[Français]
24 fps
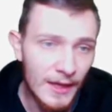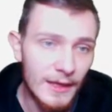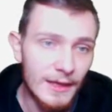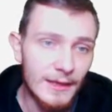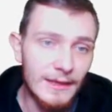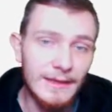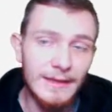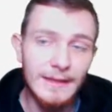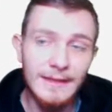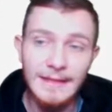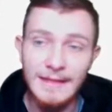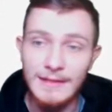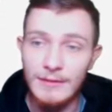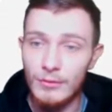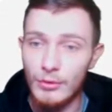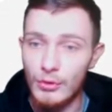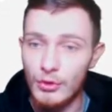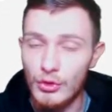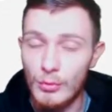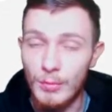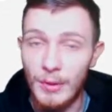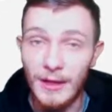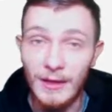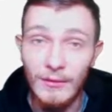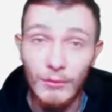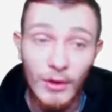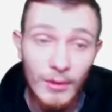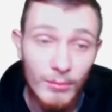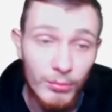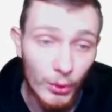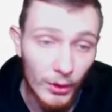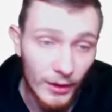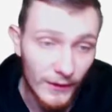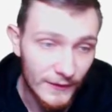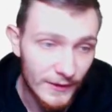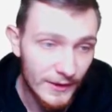et qu'est-ce que je prévois
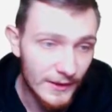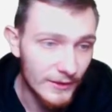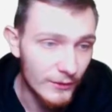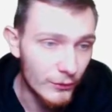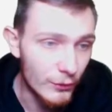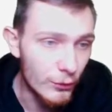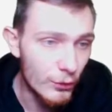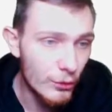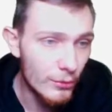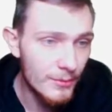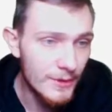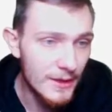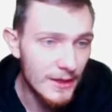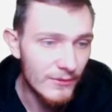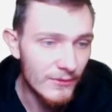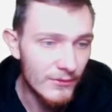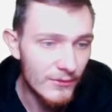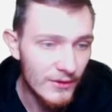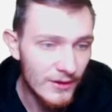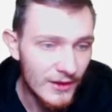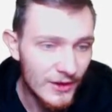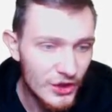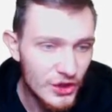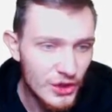pour l'année 2020.